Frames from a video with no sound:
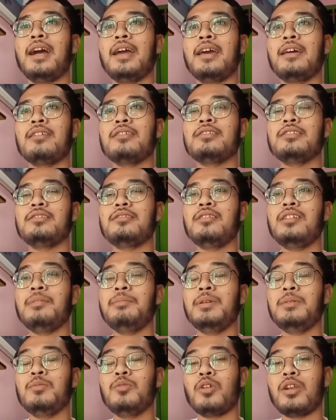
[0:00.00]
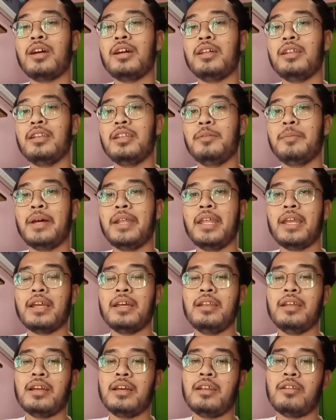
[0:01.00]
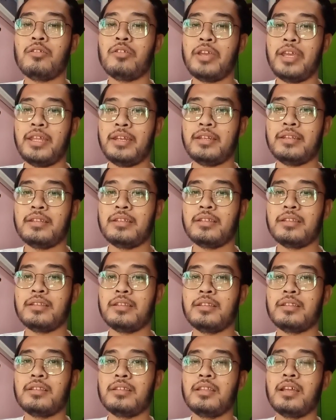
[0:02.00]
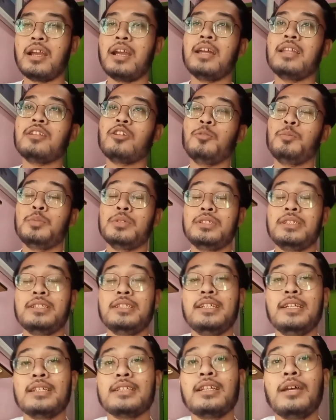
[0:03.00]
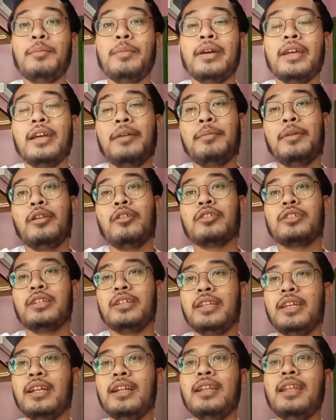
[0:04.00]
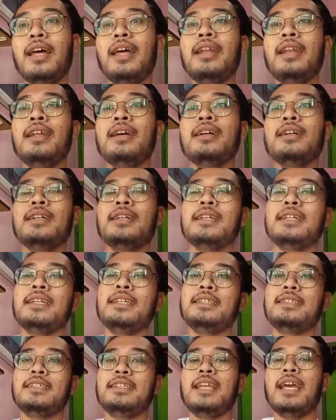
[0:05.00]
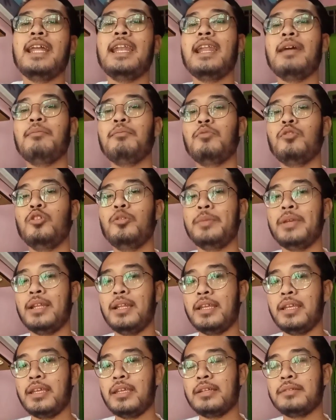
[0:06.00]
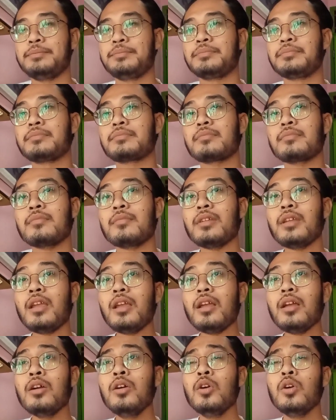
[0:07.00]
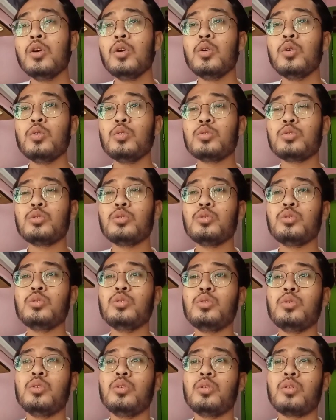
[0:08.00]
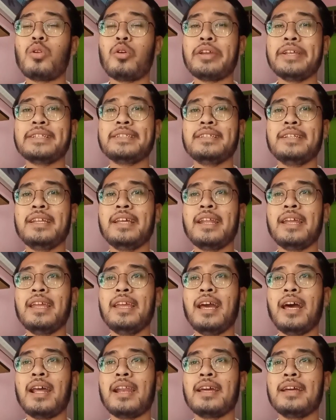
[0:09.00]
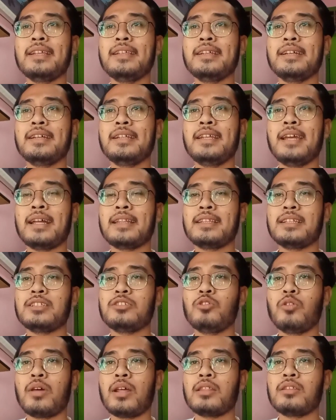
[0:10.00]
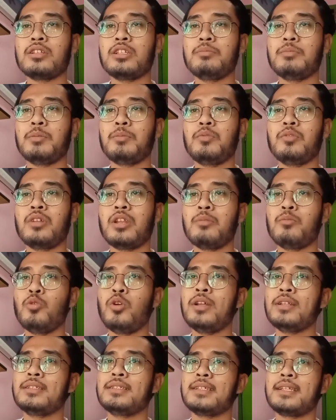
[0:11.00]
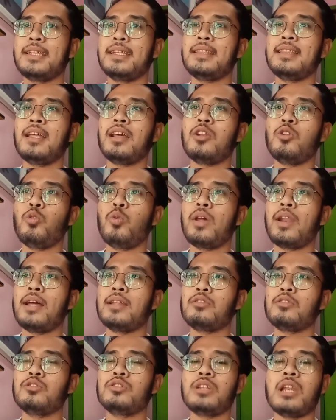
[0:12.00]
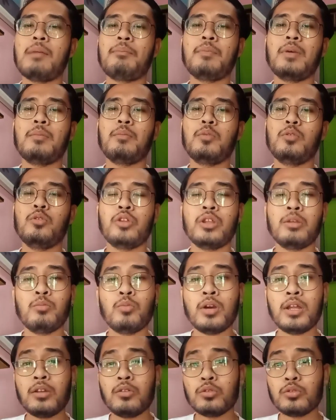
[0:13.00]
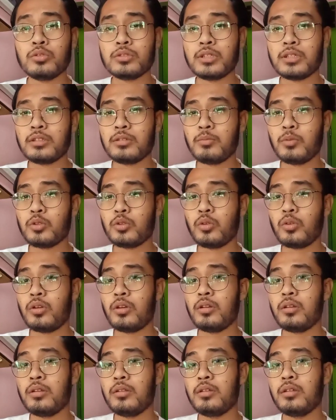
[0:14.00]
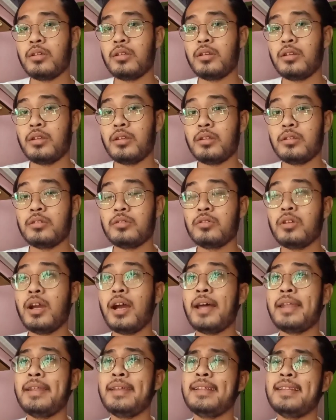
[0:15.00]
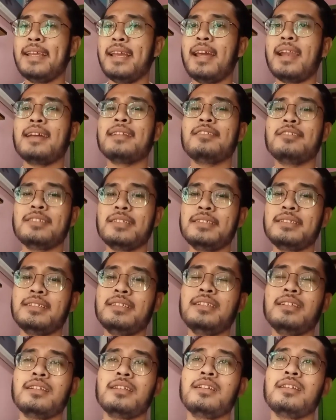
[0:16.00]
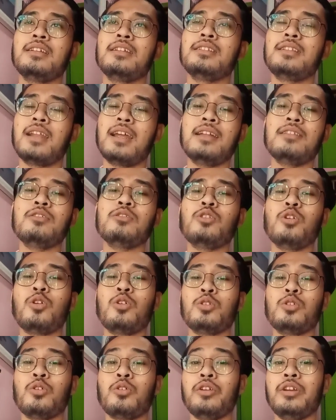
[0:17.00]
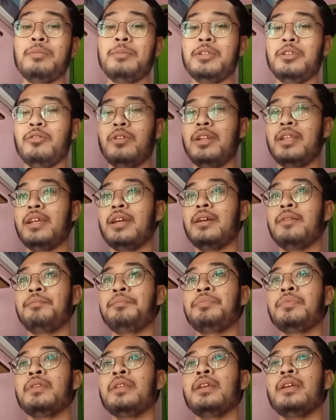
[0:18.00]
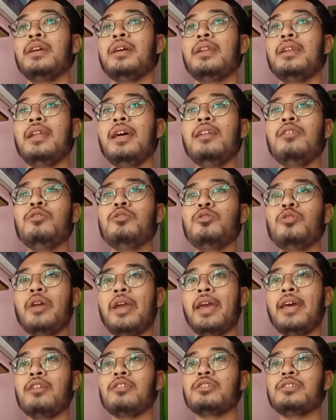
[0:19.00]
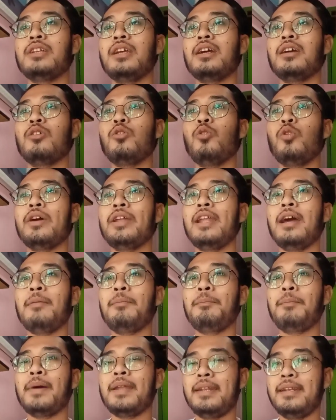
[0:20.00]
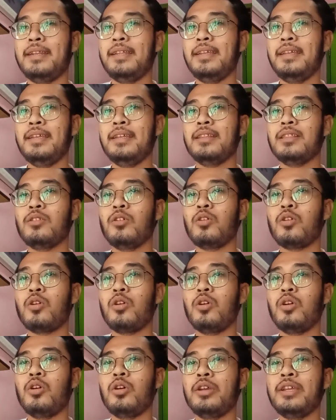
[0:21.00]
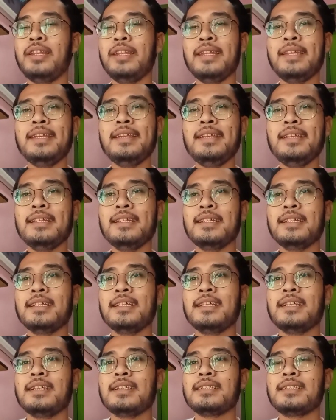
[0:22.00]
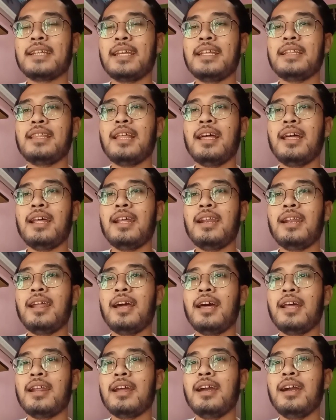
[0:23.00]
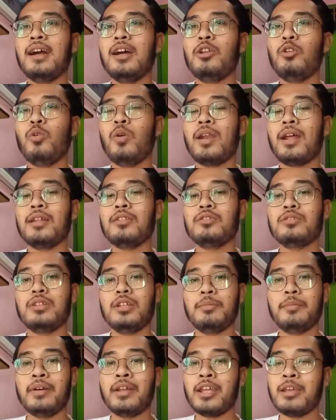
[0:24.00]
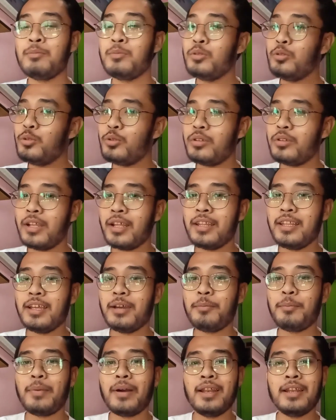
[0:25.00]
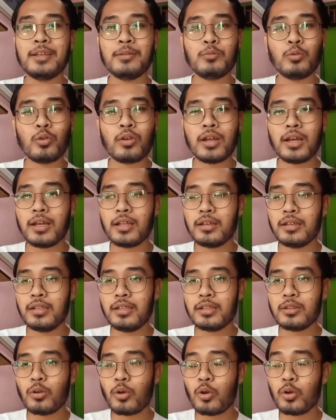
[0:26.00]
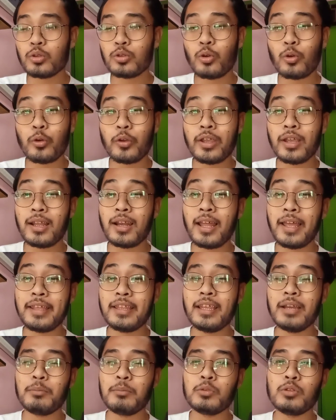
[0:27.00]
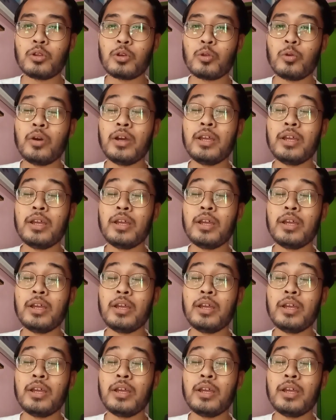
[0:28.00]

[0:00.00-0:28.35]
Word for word: Heros itu lebih murah dibandingkan dengan Rogen dengan komposisi yang sama ya minoxidil dan isinya 60 mili. untuk Rogen sendiri harganya di atas 250 ribuan sekitar 280 ribuan untuk satu botol dan juga ada yang 300an sih tergantung toko-toko yang menjualnya dan untuk heros yang gua dapat di toko ini sekitar harga 205.000 dan yang paling murah di toko-toko yang lain yang menurut